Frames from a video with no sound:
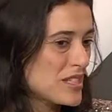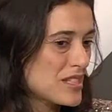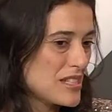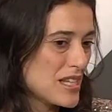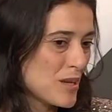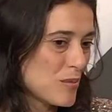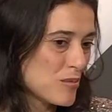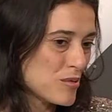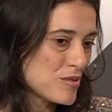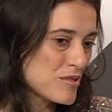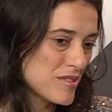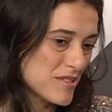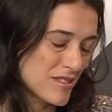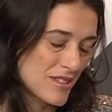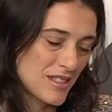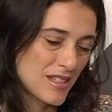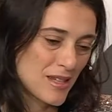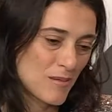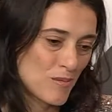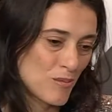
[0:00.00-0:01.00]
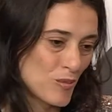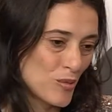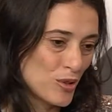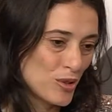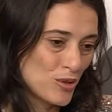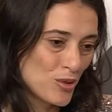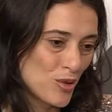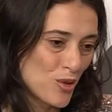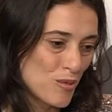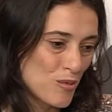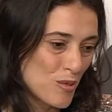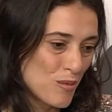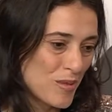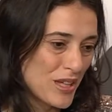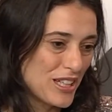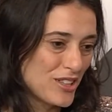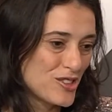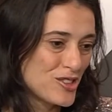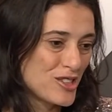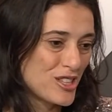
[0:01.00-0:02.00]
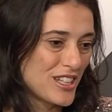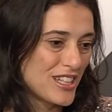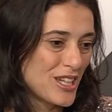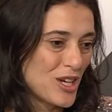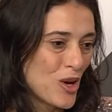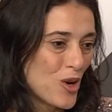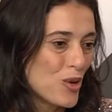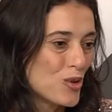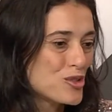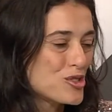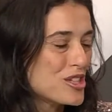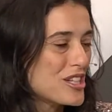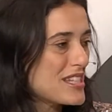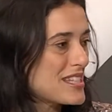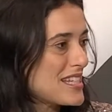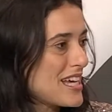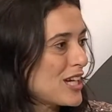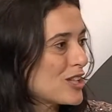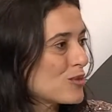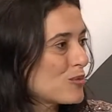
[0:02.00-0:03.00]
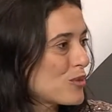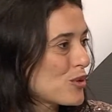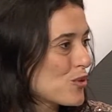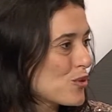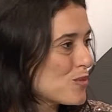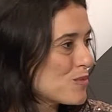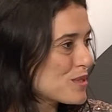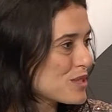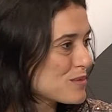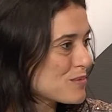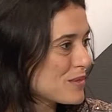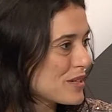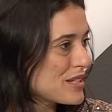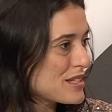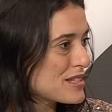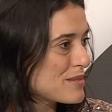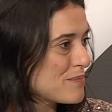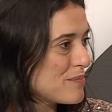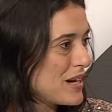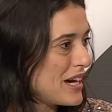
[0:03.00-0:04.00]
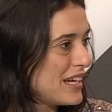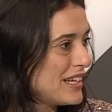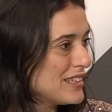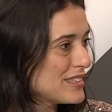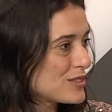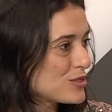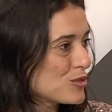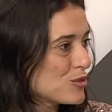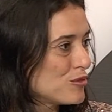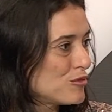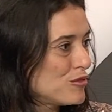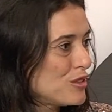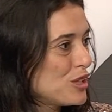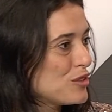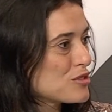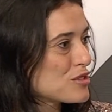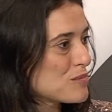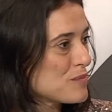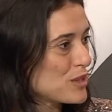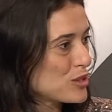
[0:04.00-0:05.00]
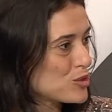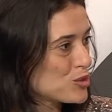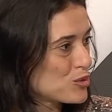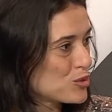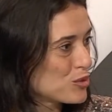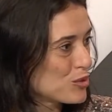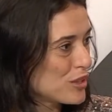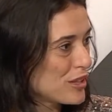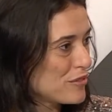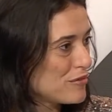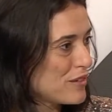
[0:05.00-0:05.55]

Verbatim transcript: exemplos que é muito comumente utilizado por algumas mães e pais, o filho se machuca e